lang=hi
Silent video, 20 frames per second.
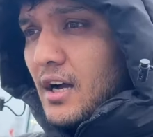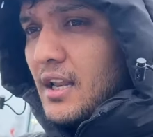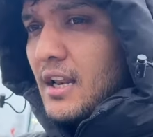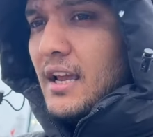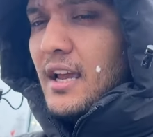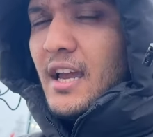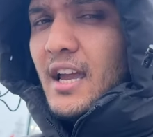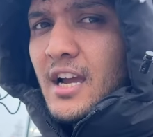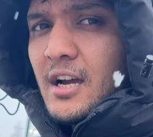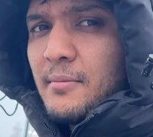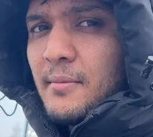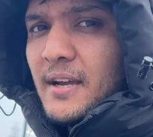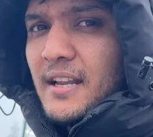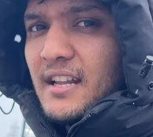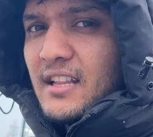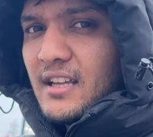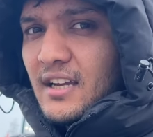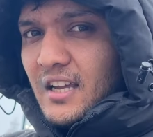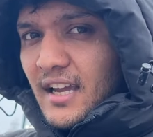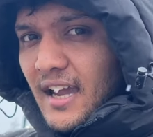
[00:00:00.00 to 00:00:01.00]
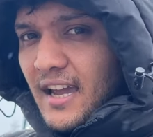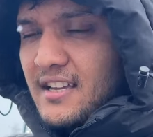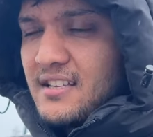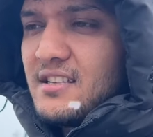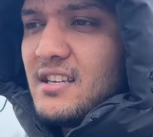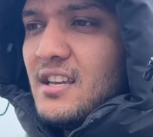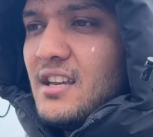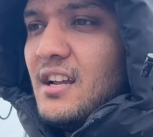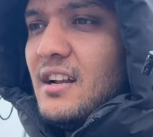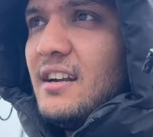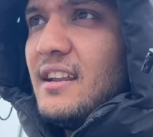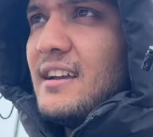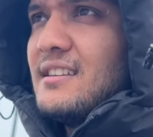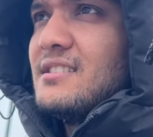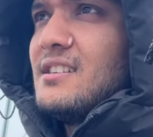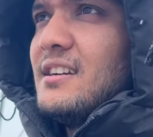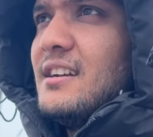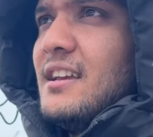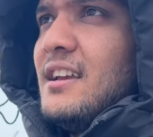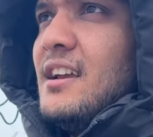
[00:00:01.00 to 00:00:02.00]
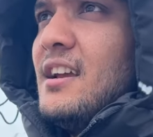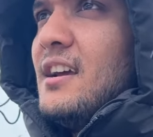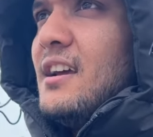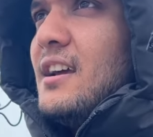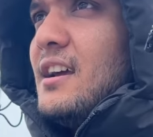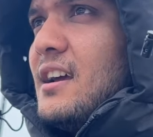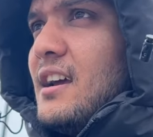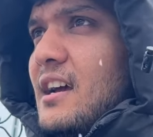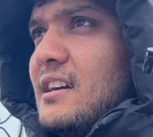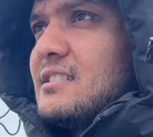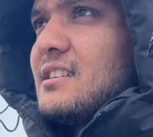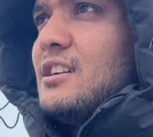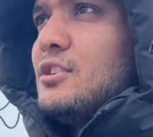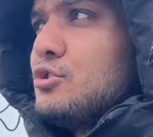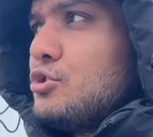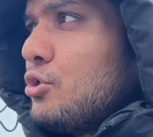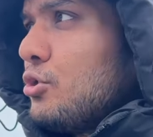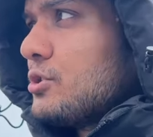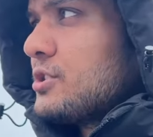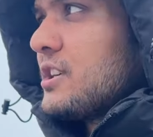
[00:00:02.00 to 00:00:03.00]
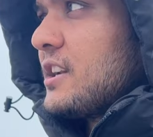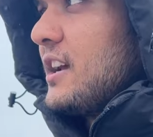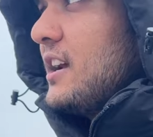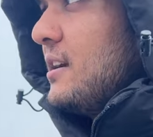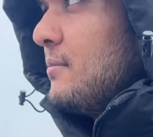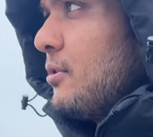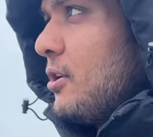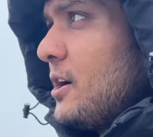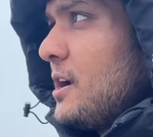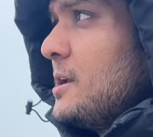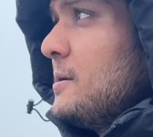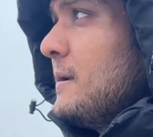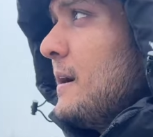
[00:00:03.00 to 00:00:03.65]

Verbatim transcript: अगले एक महीने तक ऐसी इंटेंसिटी ऐसा ही जोश रहे बॉडी